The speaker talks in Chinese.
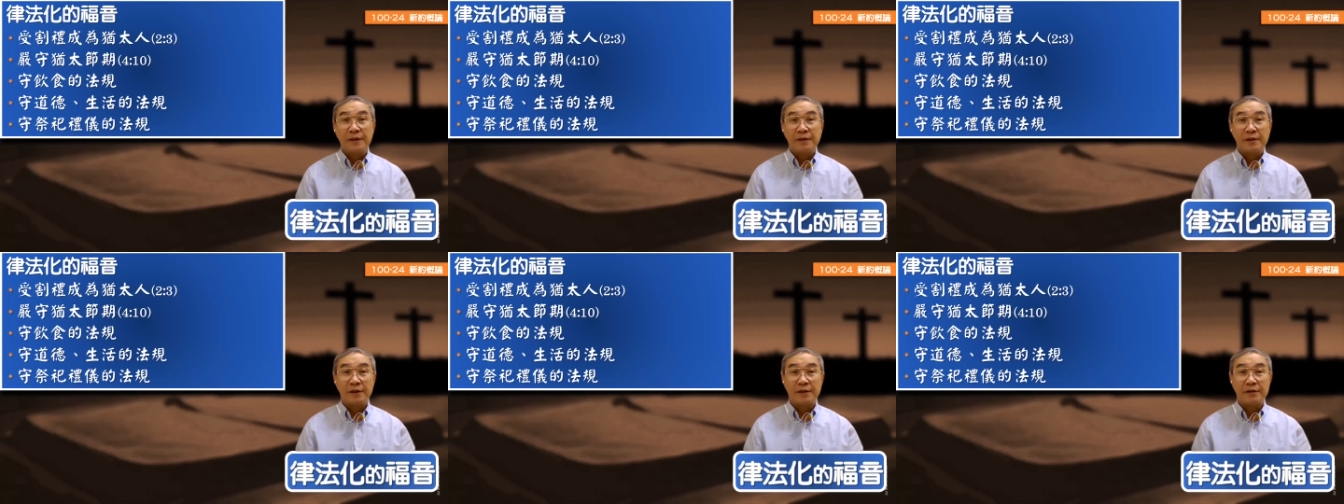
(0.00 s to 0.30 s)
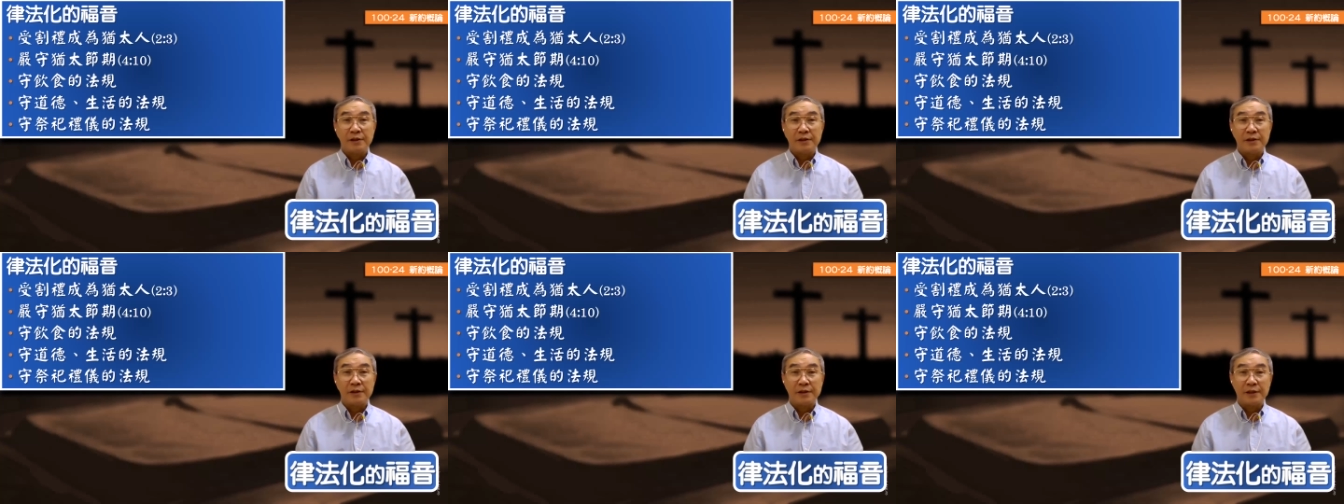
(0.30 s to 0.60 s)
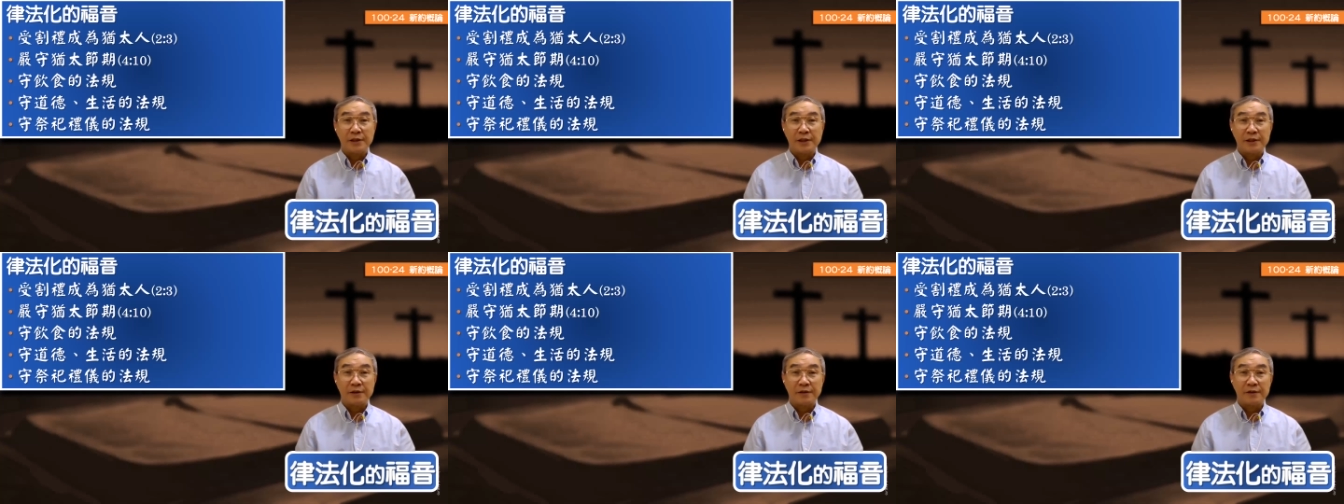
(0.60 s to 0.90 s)
那第二个
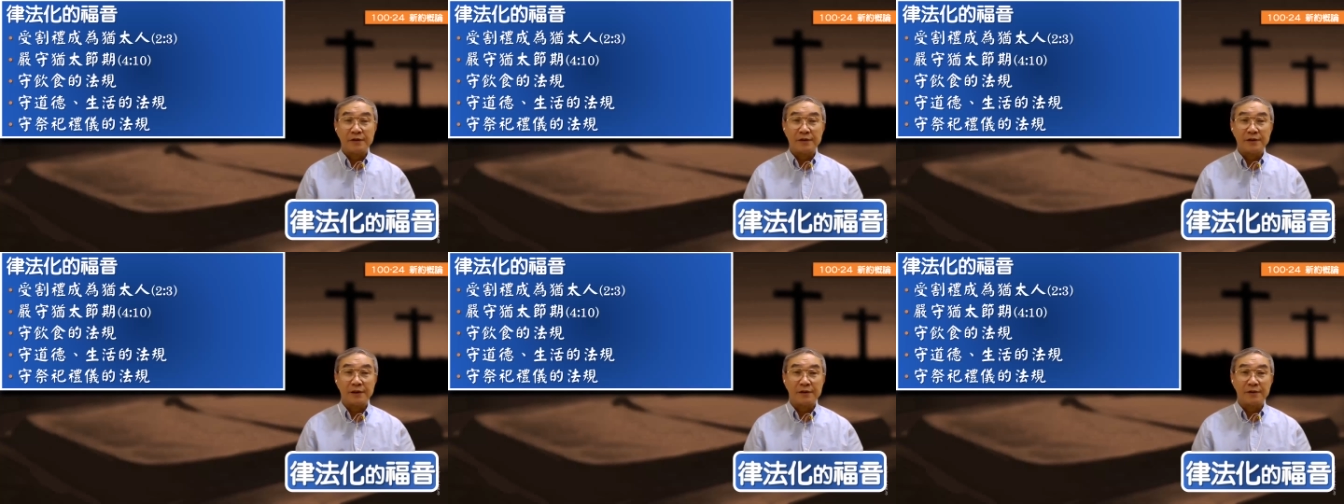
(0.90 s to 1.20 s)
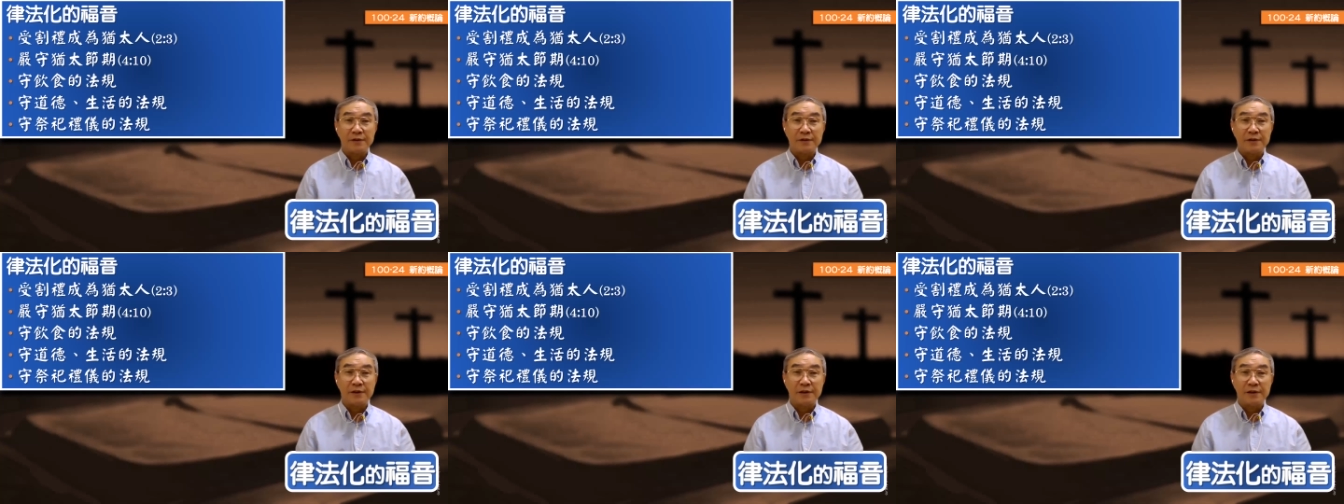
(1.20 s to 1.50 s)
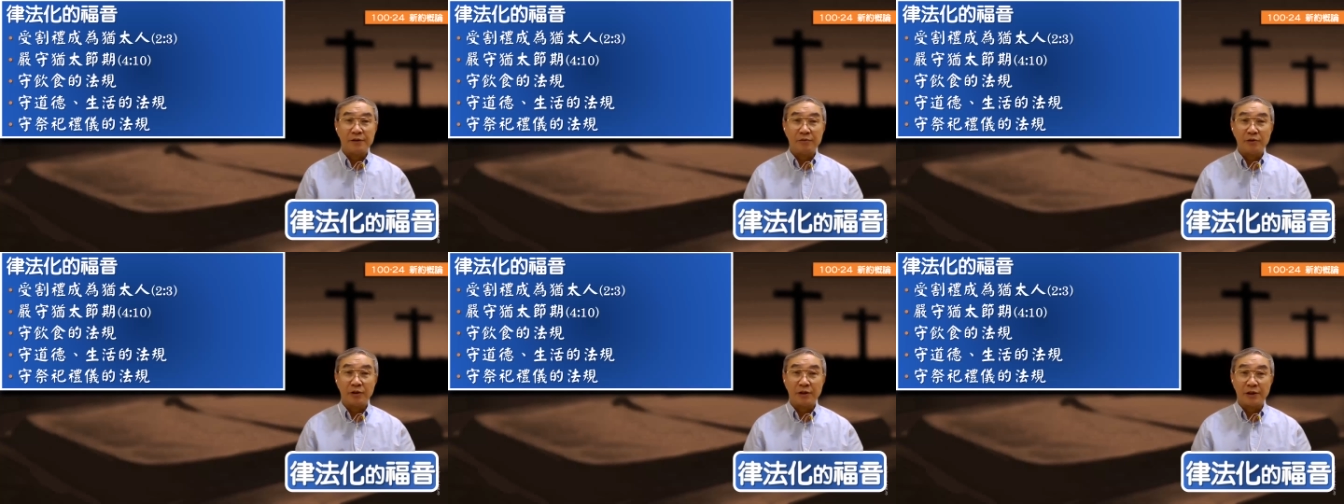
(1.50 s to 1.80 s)
在四章时间
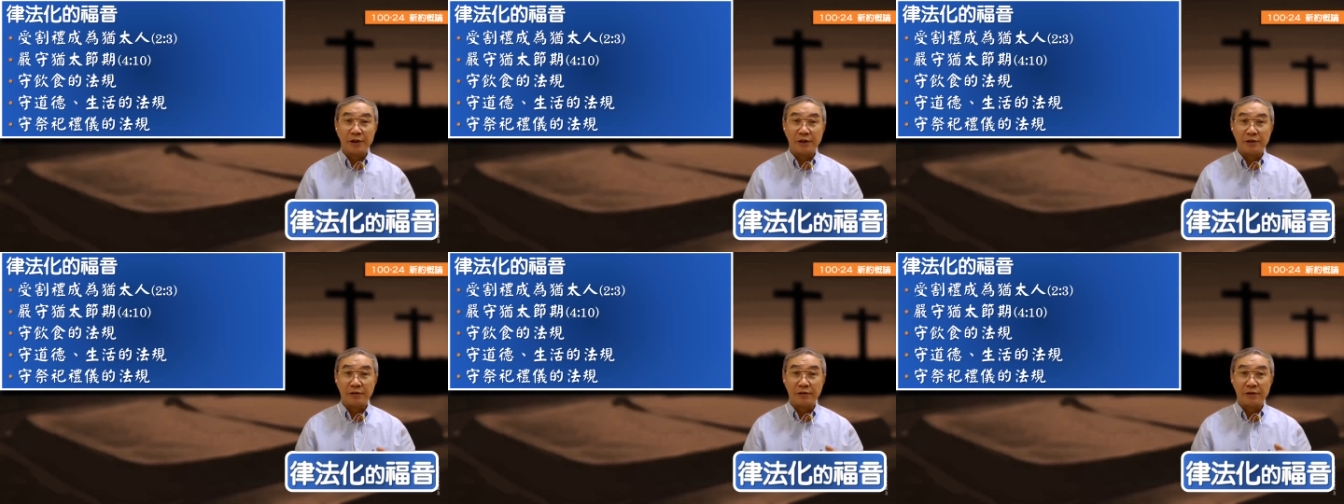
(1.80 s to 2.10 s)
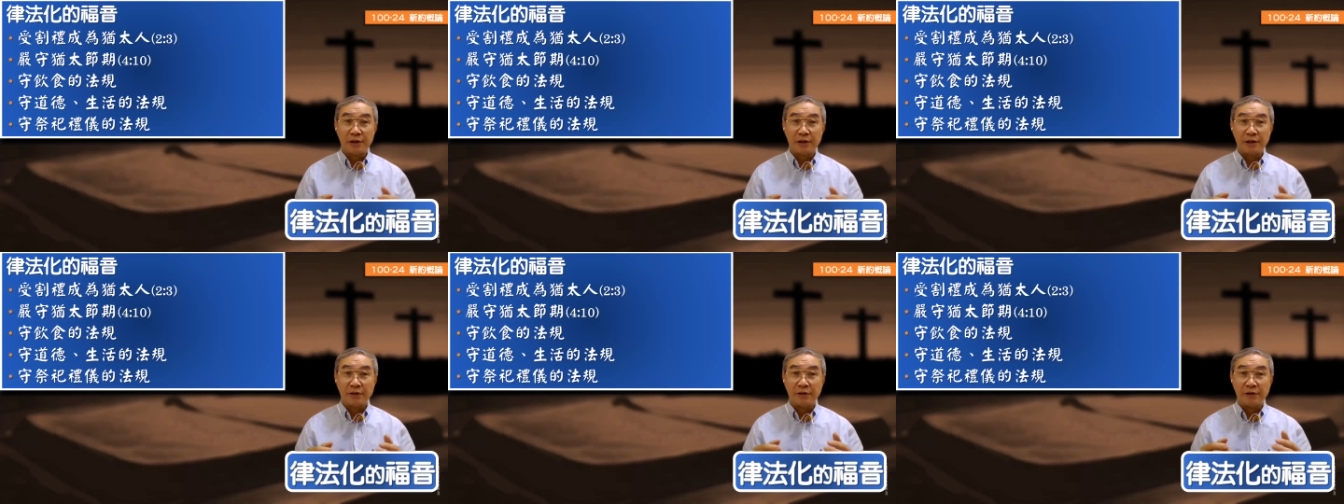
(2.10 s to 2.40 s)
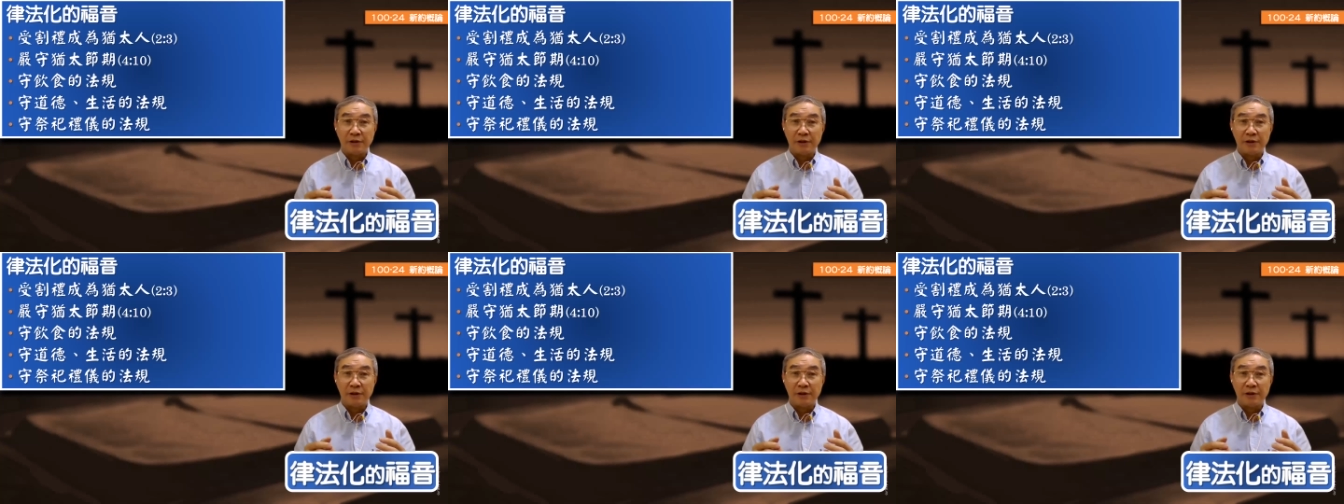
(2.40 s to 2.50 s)
里面，他讲说叫